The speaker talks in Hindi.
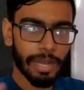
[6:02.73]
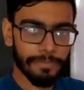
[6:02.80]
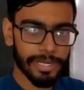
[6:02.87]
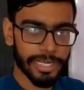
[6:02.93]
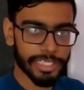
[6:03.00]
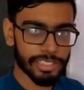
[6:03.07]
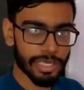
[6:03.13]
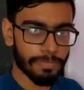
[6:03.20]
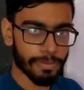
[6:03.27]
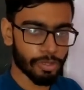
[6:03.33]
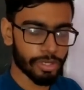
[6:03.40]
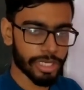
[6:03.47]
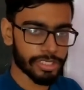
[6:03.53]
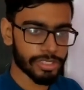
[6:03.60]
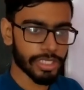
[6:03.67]
गामा रेस की
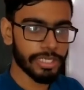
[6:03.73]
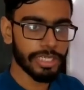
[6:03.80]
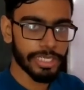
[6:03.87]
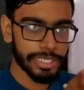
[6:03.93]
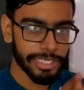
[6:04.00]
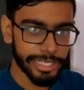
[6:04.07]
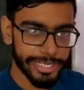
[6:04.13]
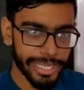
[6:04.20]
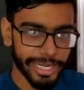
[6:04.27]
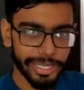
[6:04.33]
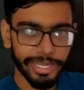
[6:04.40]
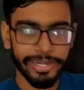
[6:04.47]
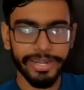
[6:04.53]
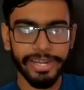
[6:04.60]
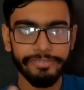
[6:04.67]
प्रोडक्शन डिटेक्ट
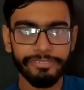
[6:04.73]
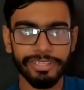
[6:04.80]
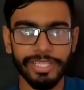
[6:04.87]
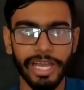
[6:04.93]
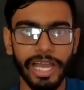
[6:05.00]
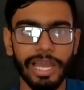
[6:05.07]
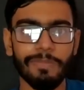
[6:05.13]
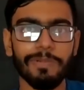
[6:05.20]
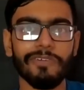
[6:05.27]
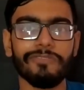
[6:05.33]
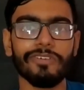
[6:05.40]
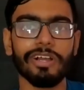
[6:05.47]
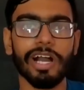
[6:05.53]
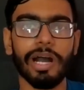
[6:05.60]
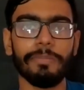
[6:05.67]
कर रहे हैं विद द हेल्प ऑफ
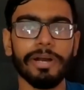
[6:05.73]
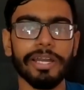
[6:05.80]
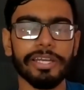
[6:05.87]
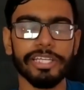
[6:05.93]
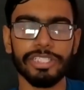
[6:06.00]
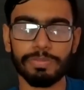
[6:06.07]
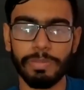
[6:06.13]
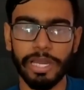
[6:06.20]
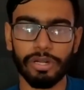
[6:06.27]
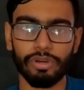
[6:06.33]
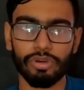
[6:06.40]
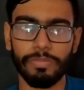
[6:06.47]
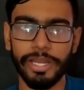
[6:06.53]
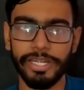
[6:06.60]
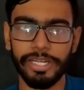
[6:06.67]
गामा रे
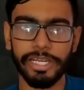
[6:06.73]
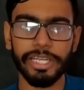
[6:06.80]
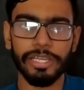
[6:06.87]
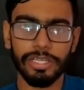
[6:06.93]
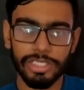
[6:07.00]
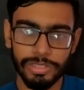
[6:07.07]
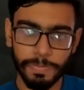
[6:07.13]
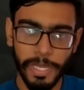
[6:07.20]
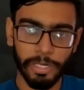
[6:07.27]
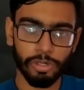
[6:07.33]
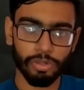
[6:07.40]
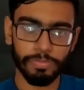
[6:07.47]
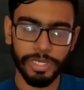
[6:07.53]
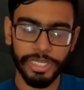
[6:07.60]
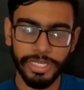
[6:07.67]
स्पेक्ट्रोमेट्री
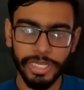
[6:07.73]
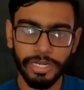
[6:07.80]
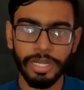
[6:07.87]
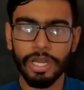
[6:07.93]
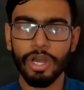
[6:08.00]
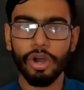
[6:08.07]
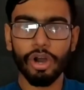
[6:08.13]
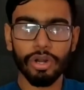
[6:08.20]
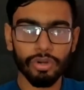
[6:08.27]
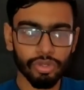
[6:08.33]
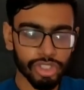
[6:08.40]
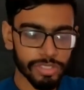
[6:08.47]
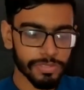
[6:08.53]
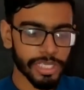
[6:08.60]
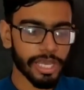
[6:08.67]
स्पेक्ट्रोमीटर और
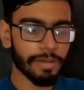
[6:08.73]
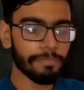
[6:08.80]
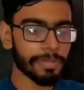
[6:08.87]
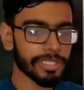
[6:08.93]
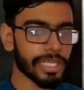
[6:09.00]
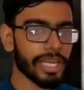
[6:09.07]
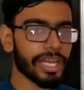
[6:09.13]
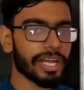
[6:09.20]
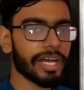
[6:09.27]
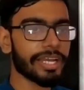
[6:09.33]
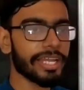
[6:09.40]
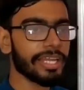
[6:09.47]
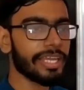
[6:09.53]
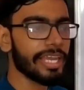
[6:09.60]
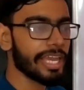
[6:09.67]
उससे हम पता लगा
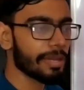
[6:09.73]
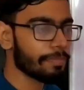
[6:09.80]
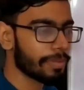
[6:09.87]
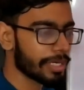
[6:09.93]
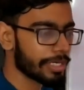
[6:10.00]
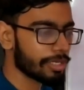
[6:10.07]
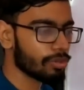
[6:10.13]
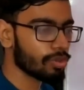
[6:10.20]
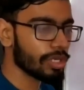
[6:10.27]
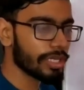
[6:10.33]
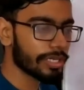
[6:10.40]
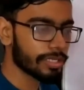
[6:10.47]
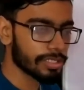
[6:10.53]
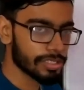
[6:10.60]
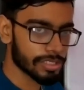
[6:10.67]
रहे हैं कि एक
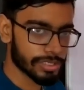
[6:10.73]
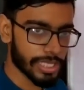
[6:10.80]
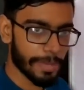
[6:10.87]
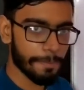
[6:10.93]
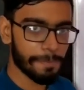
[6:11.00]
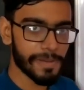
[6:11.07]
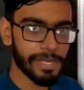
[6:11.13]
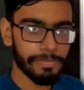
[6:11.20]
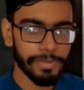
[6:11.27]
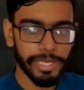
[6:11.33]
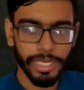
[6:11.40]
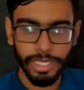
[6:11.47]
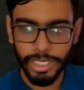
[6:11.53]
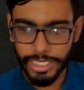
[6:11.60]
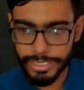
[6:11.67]
पर्टिकुलर सैंपल में
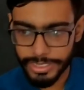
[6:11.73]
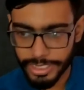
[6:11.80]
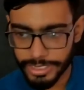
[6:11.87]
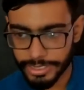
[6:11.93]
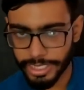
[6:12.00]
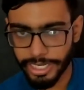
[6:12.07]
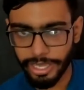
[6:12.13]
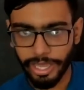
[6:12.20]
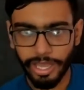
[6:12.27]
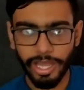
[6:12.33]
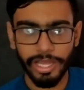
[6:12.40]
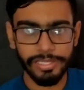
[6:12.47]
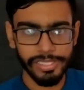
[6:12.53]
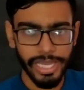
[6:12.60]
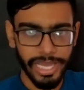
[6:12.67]
किस किस तरीके का
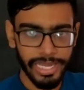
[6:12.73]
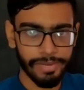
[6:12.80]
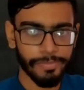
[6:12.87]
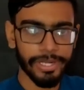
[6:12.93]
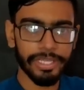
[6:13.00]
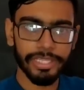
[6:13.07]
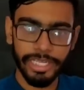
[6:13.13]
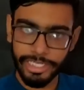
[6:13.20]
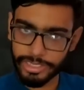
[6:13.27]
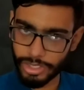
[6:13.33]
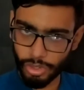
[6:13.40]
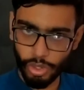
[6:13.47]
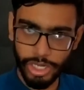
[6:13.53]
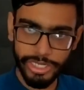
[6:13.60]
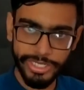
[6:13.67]
एलिमेंट दैट इज अ
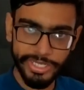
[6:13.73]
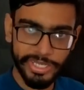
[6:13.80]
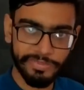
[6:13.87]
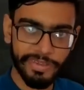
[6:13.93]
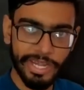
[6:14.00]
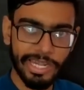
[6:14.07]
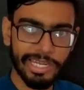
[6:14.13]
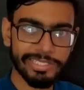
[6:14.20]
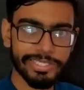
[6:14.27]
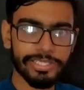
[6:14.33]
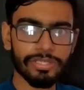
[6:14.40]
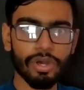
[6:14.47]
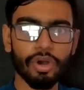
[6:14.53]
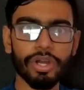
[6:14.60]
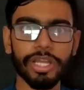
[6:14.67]
क्वालिटेटिव
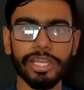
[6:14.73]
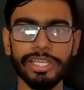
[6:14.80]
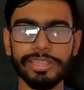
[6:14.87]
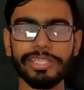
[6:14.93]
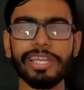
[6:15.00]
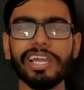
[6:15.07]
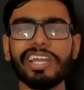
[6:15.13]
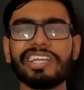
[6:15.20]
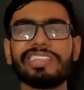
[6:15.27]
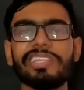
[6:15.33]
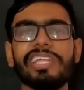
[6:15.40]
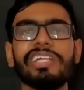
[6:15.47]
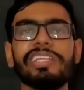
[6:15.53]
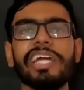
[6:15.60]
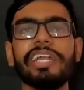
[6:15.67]
एनालिसिस और कितना
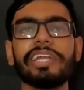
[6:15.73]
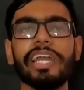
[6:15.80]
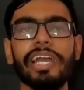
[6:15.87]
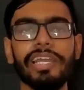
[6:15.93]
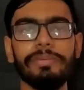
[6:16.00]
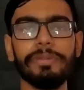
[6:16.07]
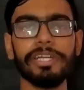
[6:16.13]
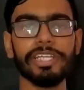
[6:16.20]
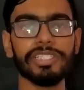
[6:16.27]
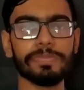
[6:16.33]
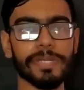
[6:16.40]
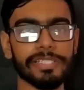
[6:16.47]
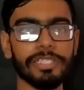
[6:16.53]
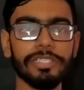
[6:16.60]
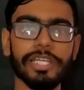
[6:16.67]
कितना दैट एलिमेंट इज
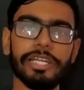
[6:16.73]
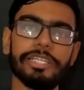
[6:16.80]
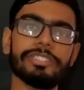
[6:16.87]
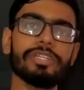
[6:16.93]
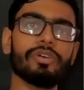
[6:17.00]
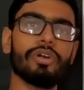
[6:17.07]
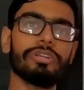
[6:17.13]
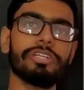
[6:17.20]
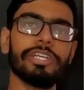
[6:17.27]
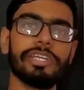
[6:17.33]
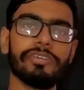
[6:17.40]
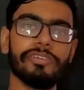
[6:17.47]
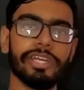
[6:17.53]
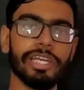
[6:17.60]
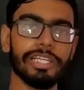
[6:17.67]
प्रेजेंट दैट इज अ
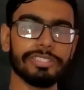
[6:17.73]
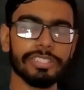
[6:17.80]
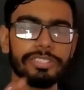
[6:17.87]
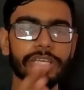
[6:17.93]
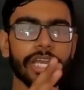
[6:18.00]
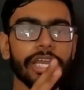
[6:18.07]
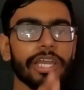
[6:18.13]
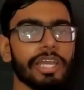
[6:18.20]
क्वान्टिटेटिव एनालिसिस